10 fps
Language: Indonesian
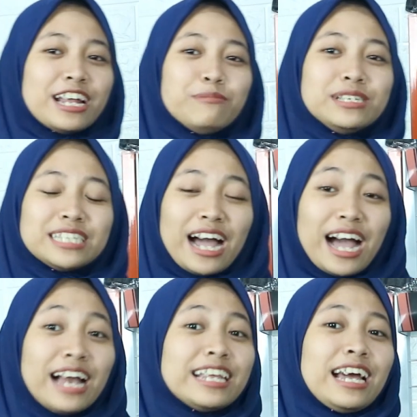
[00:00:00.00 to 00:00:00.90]
Dan bisa
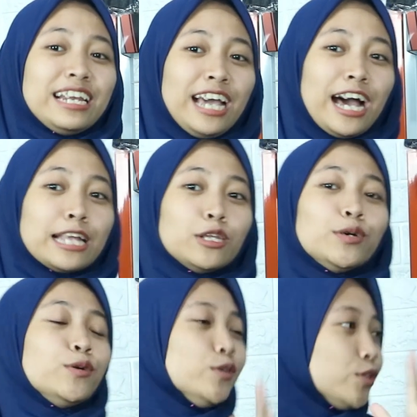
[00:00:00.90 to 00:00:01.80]
kalian
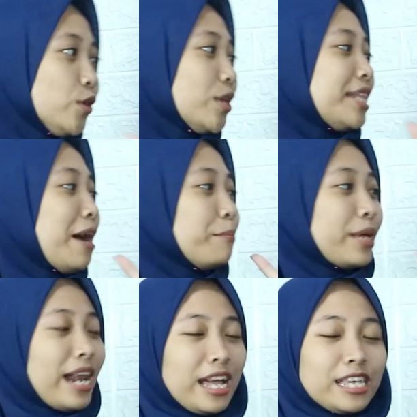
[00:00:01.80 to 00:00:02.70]
lihat untuk
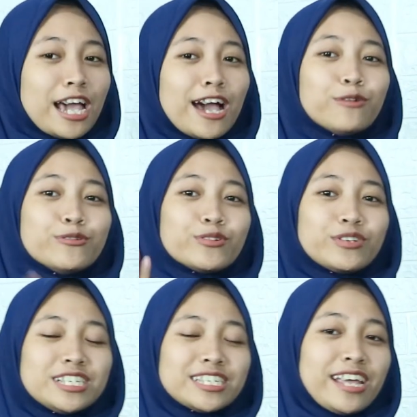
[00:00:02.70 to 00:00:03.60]
tampilannya, untuk
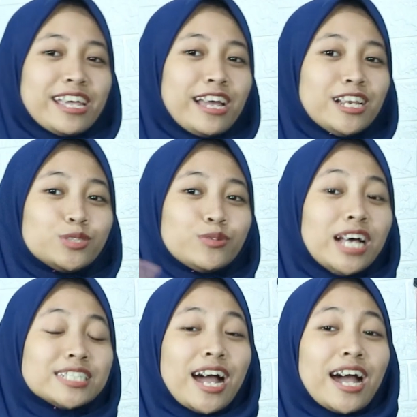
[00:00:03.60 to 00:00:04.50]
desainnya ini
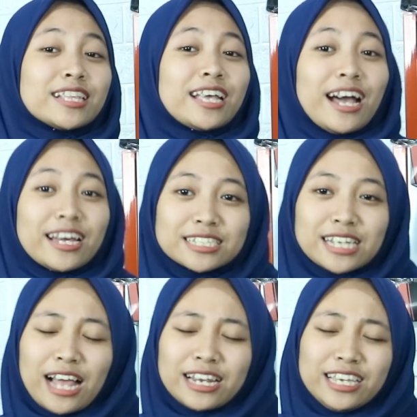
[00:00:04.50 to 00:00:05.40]
sudah sangat gahar
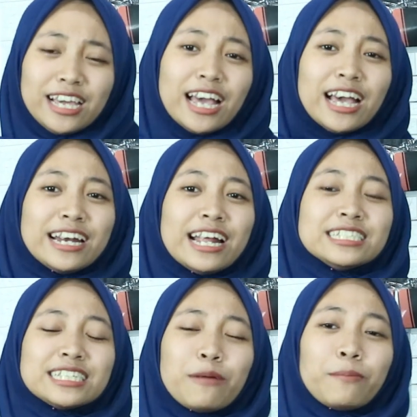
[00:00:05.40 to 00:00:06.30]
sekali. Dan
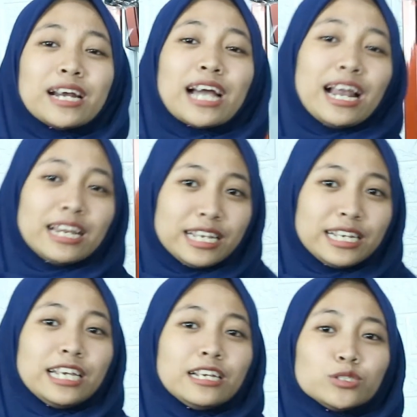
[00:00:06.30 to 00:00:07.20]
senapan kali
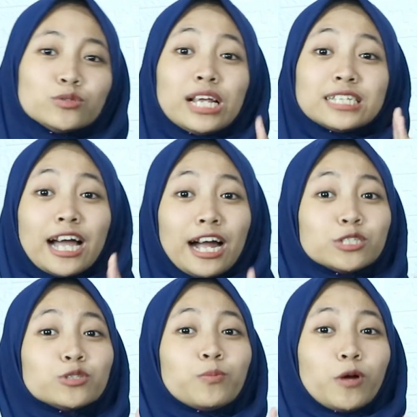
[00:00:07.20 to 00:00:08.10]
ini, ini sudah
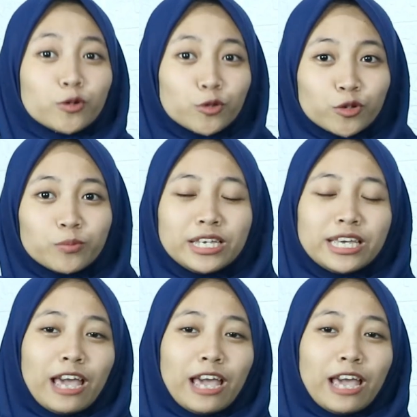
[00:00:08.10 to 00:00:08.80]
sangat support untuk big